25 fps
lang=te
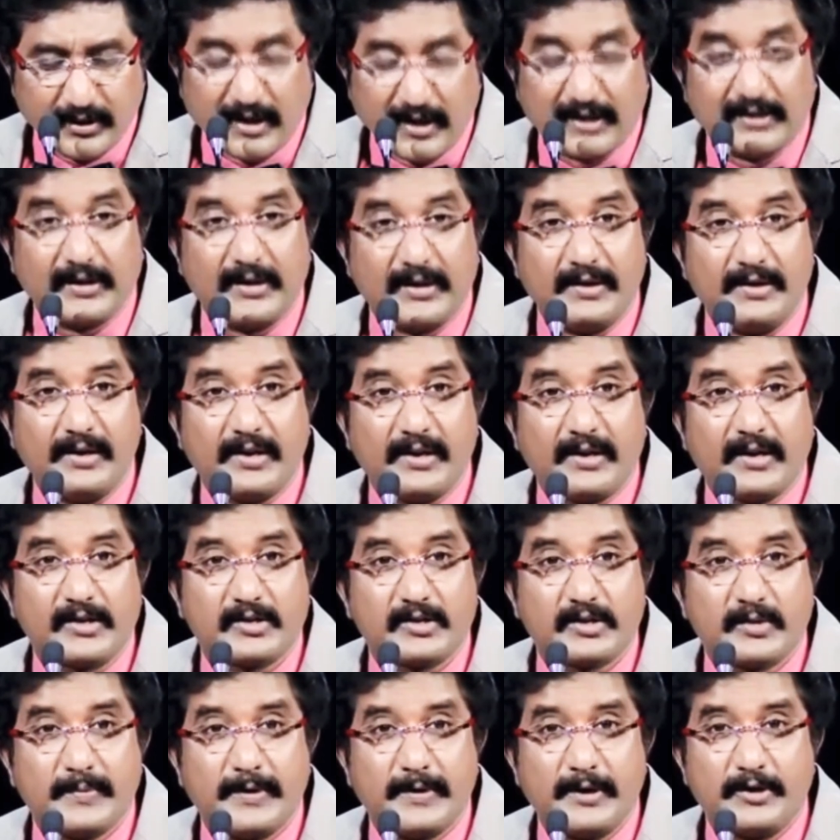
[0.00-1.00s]
నా తండ్రి
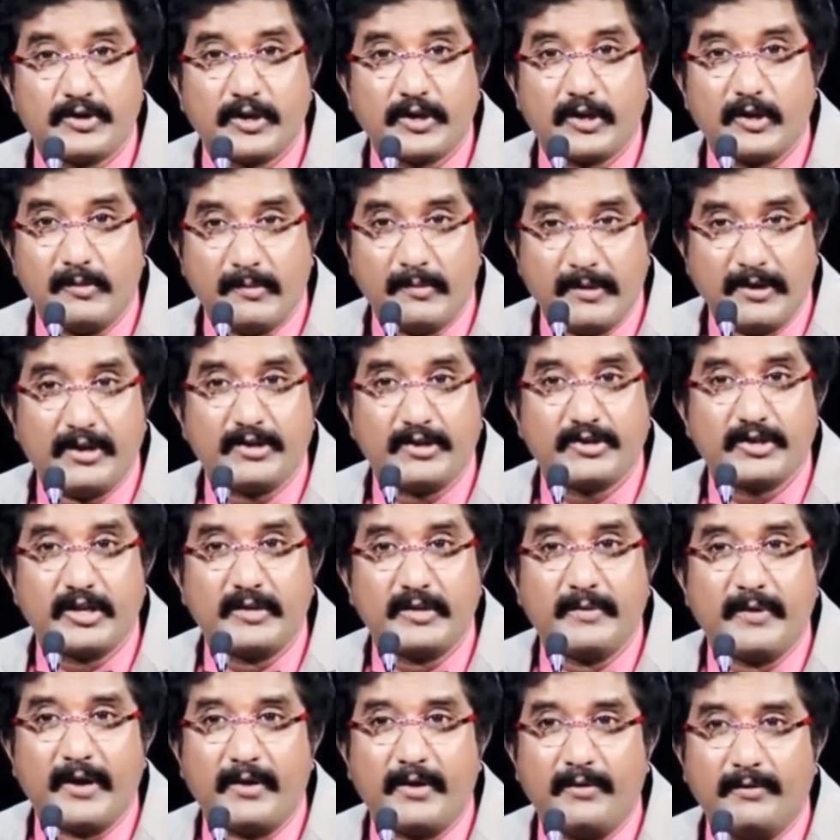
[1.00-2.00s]
కష్టపడి చదవమంటే
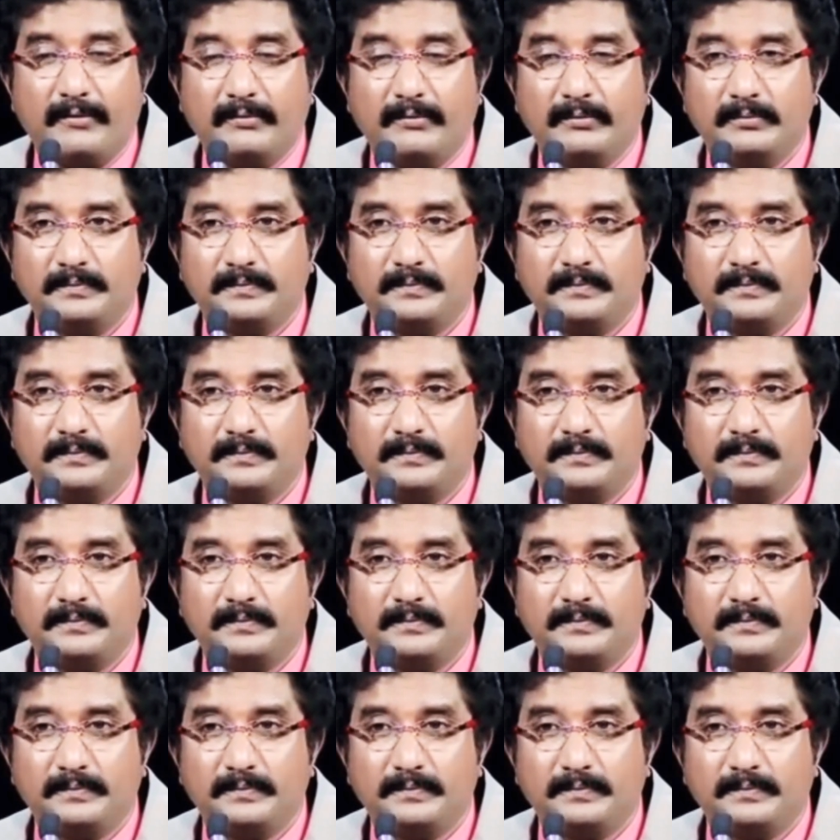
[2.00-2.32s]
చదివాను